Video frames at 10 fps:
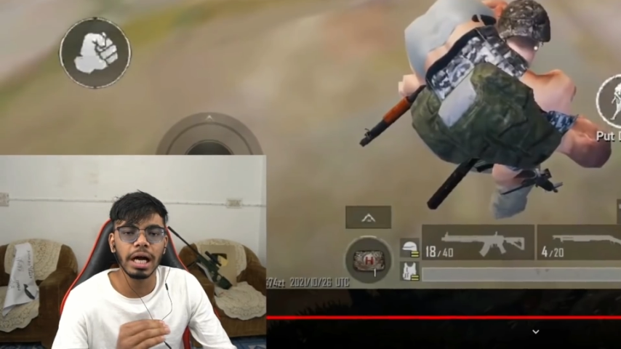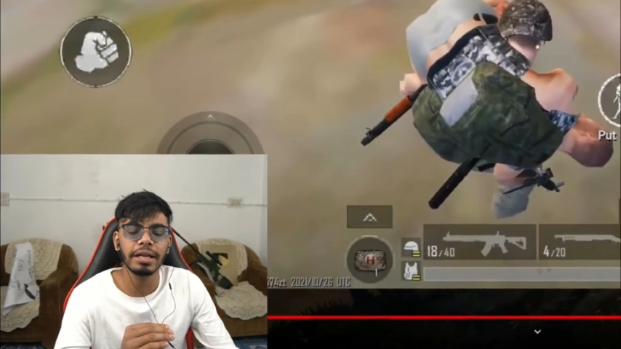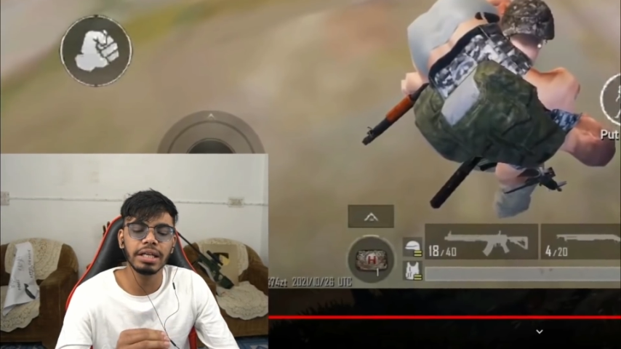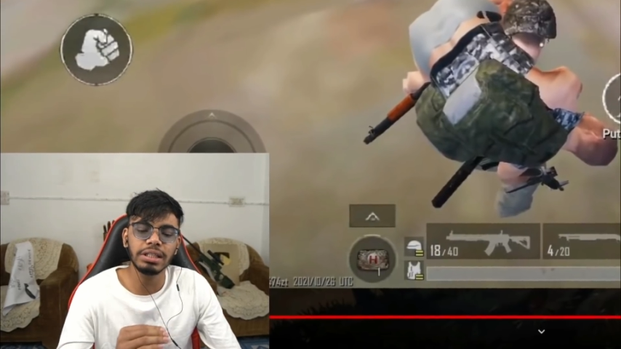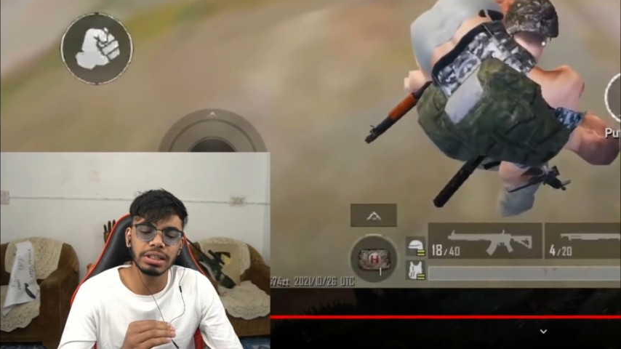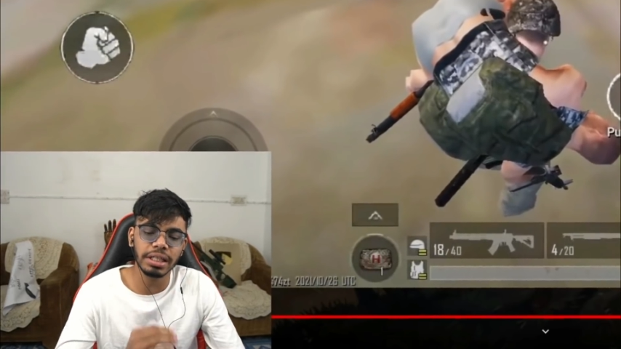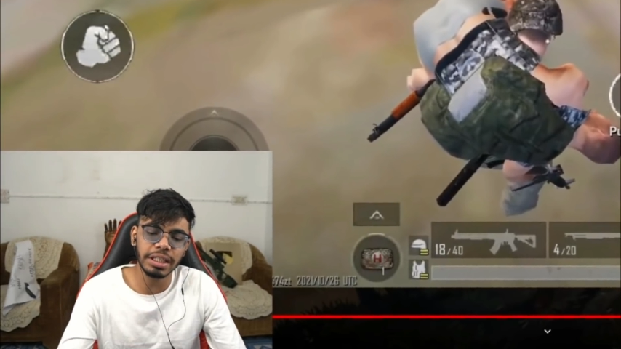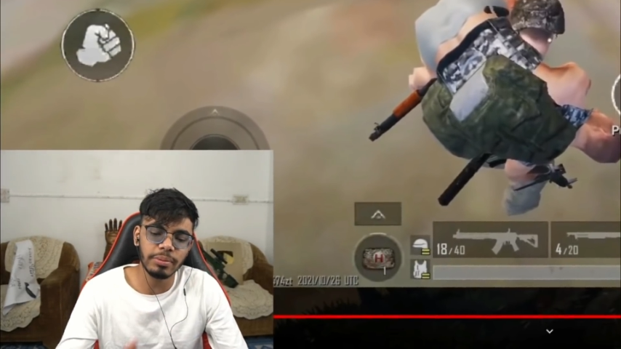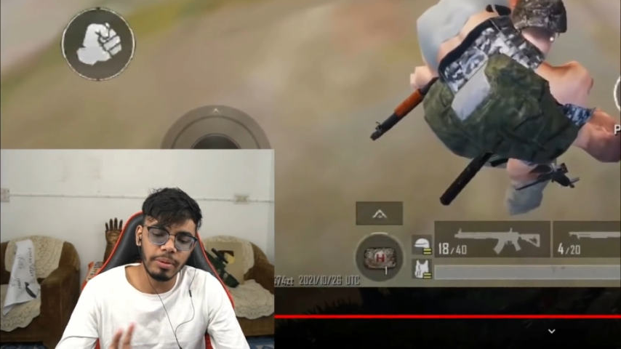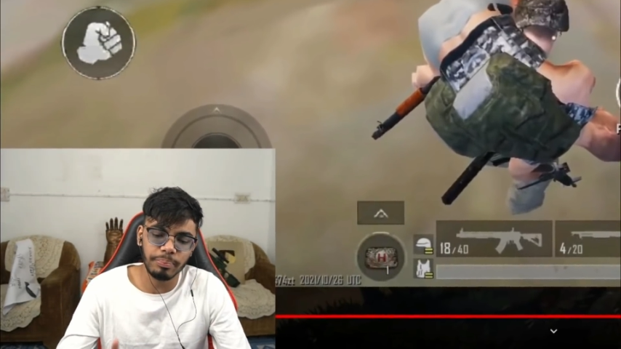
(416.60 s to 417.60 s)
गाड़ी की
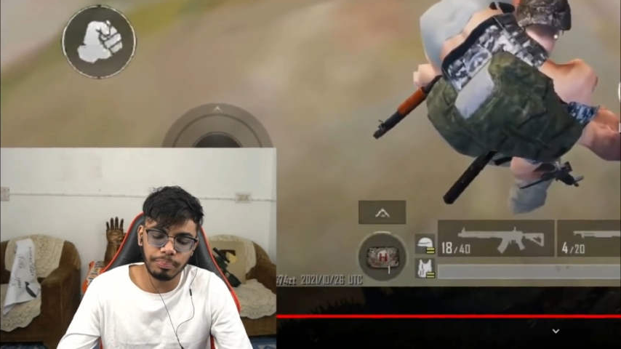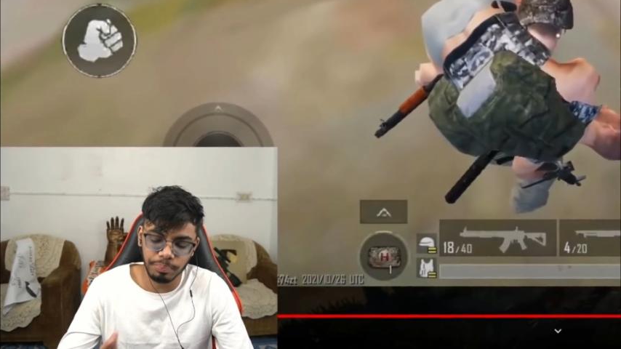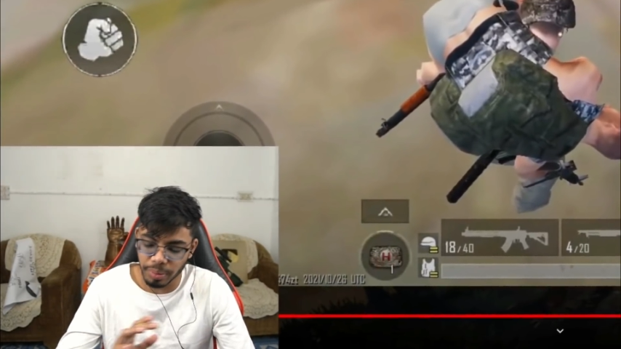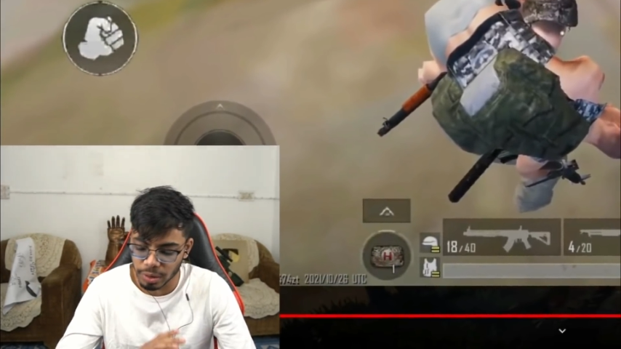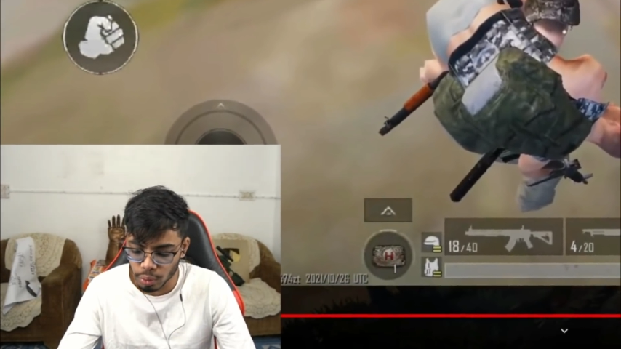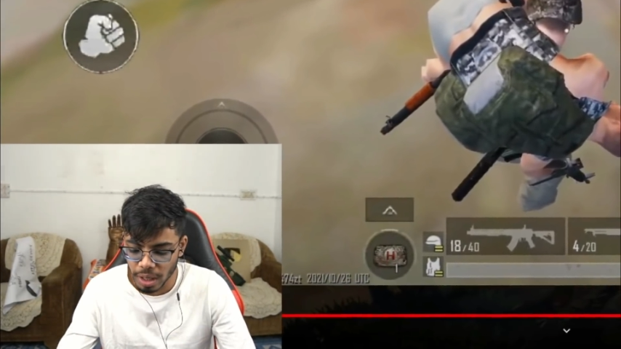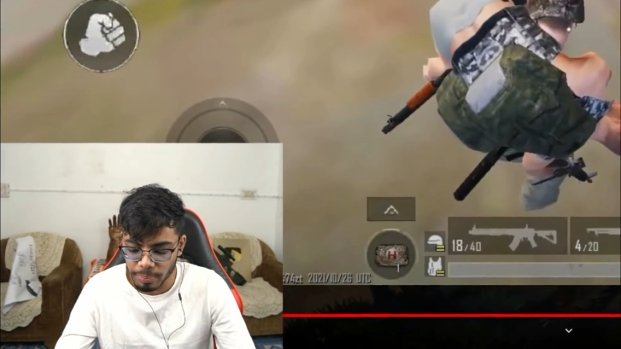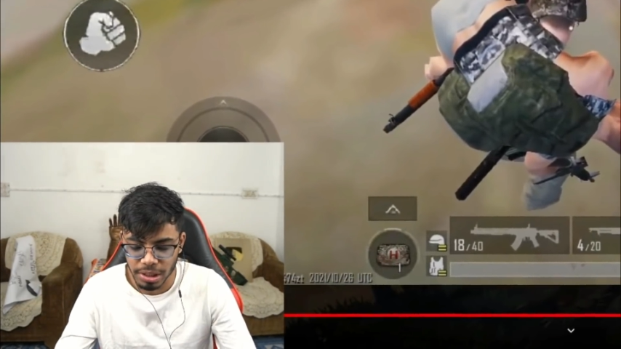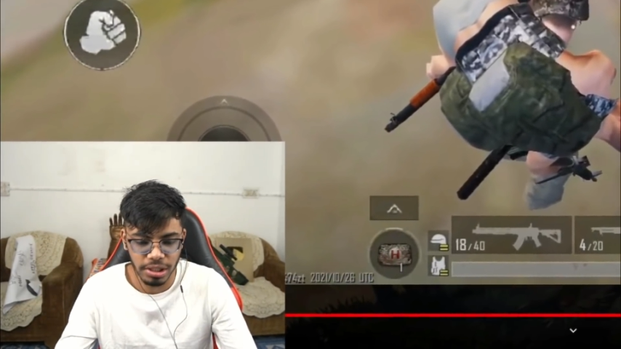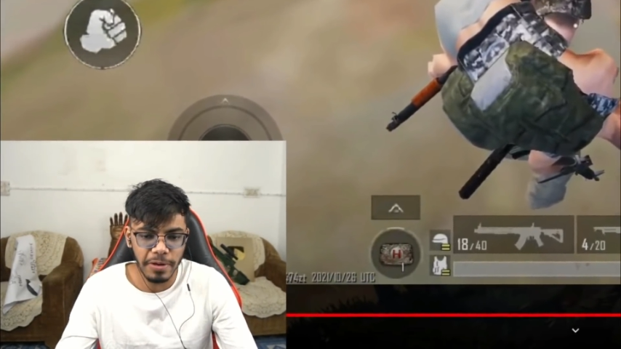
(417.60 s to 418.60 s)
टंकी में भर दूंगा
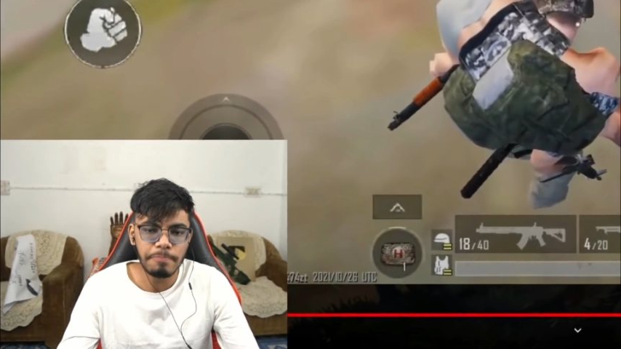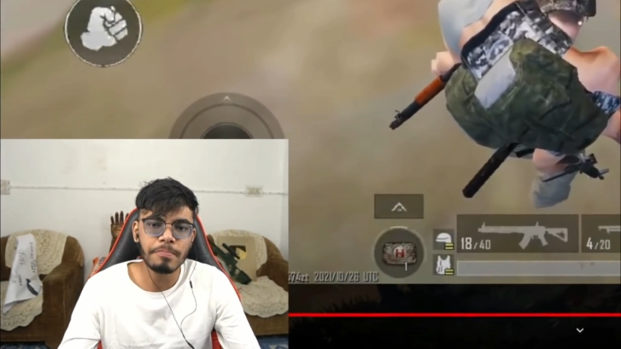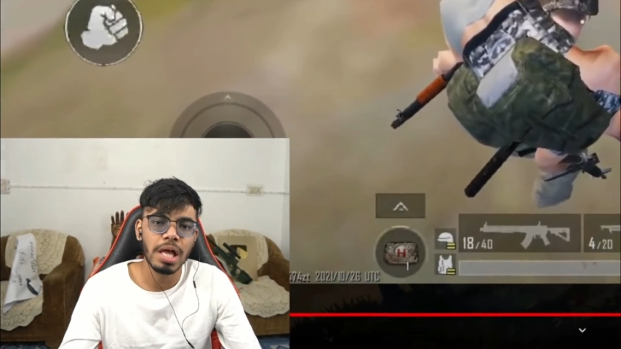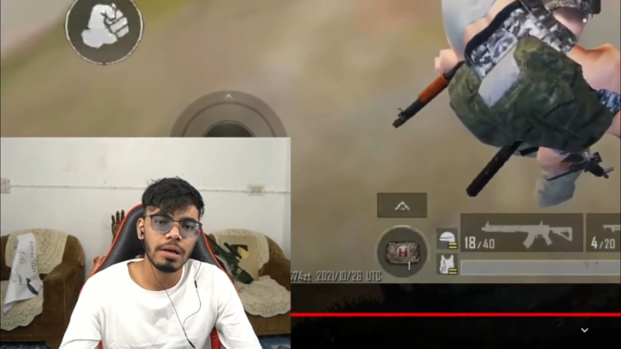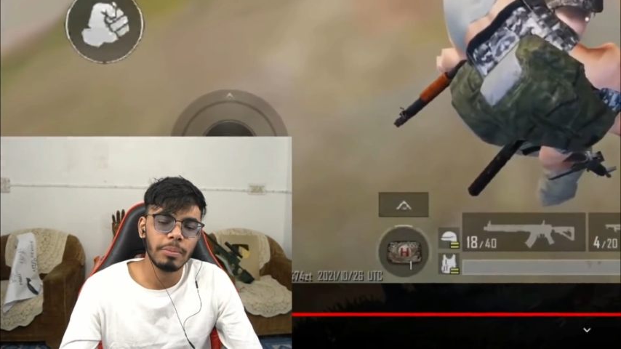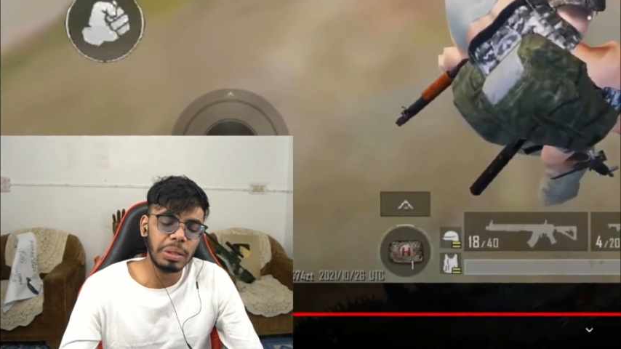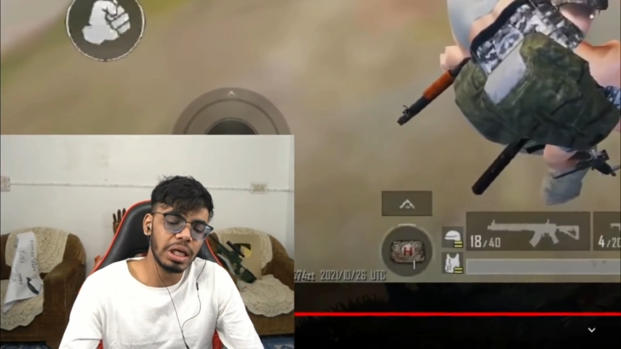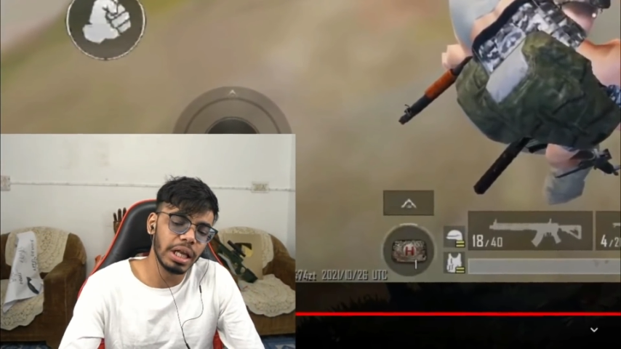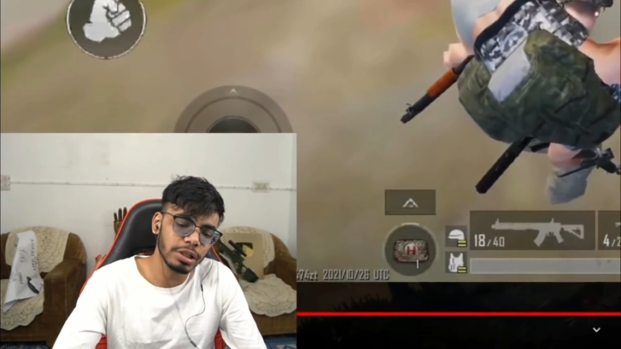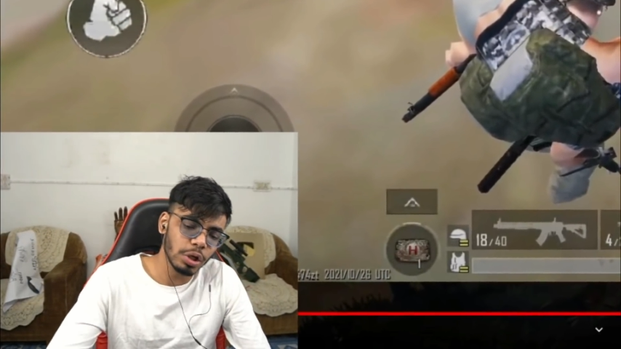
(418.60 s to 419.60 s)
पीछे फिर
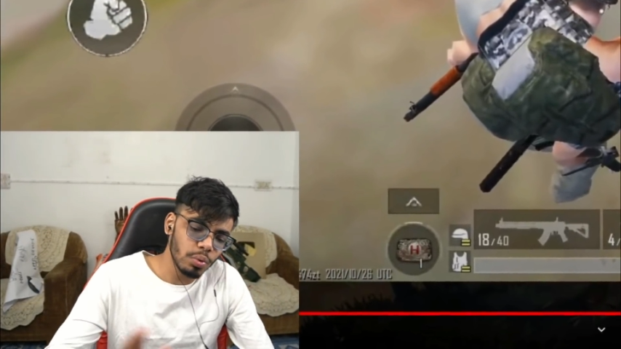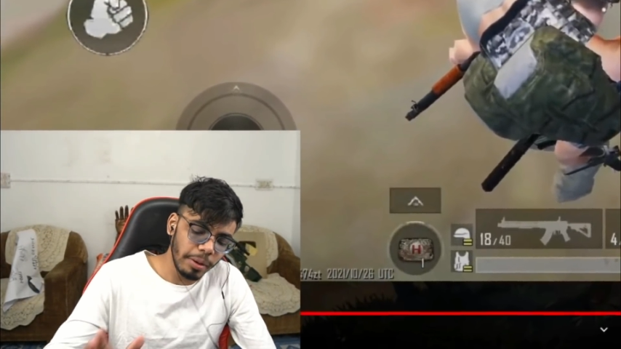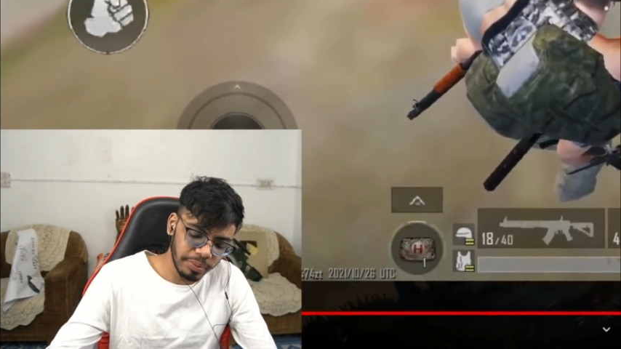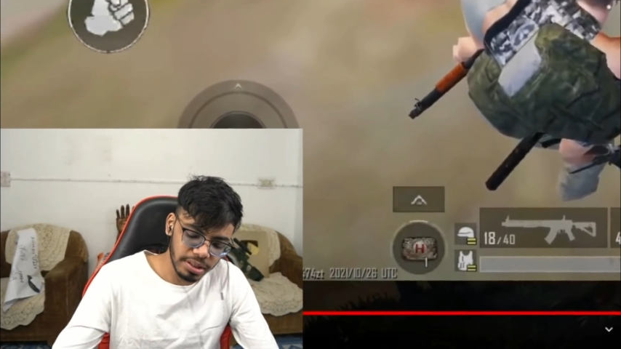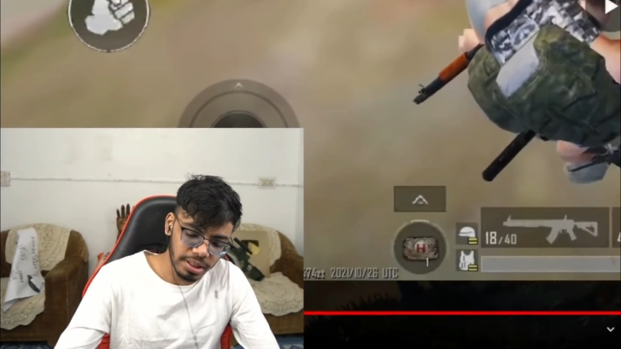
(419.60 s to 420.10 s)
ले चलूंगा अपने